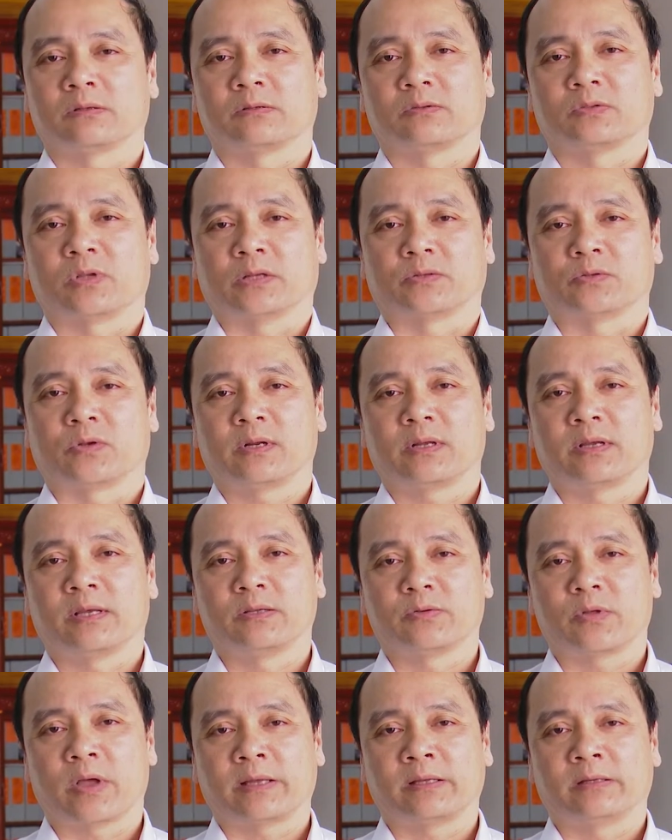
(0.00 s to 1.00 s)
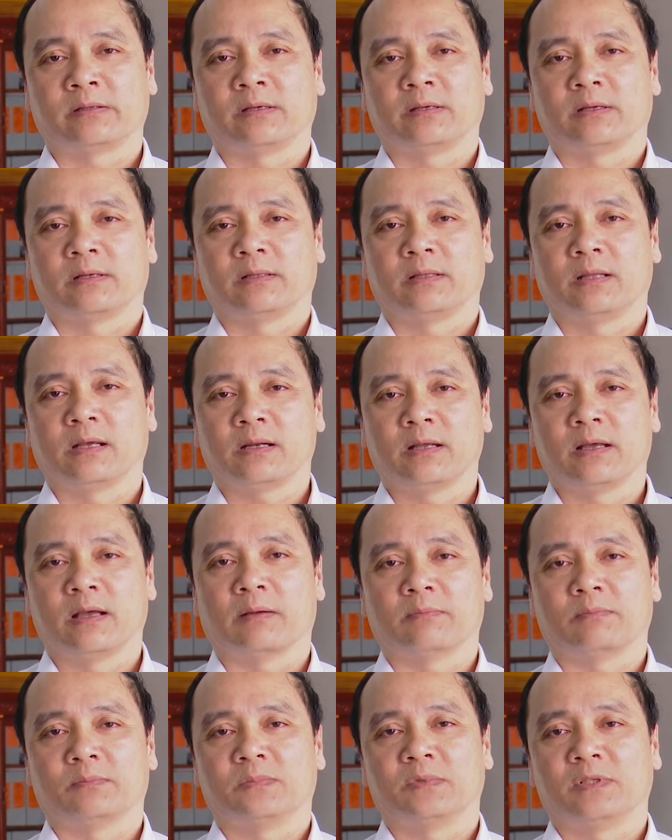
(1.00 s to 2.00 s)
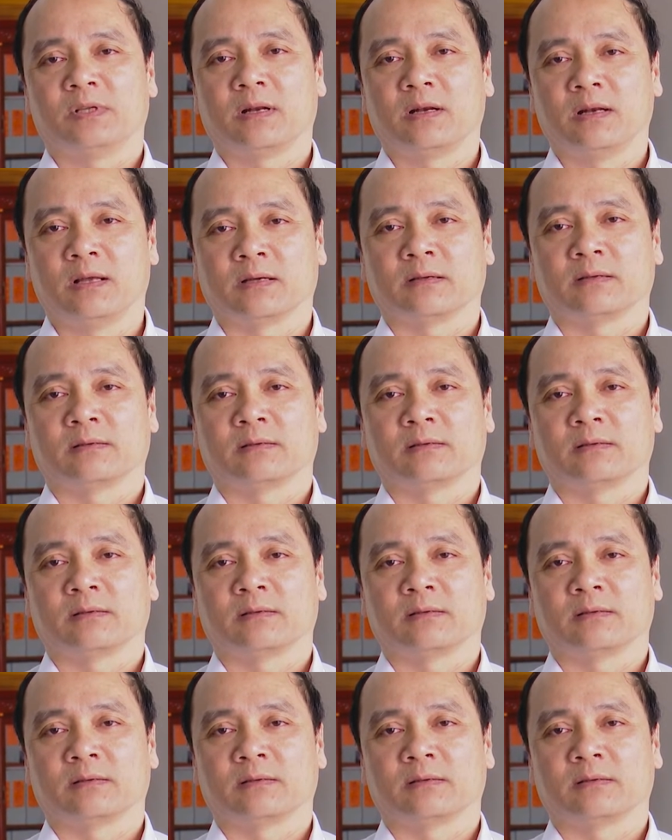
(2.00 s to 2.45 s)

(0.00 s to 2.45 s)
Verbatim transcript: sản xuất kinh doanh tiết kiệm nhân lực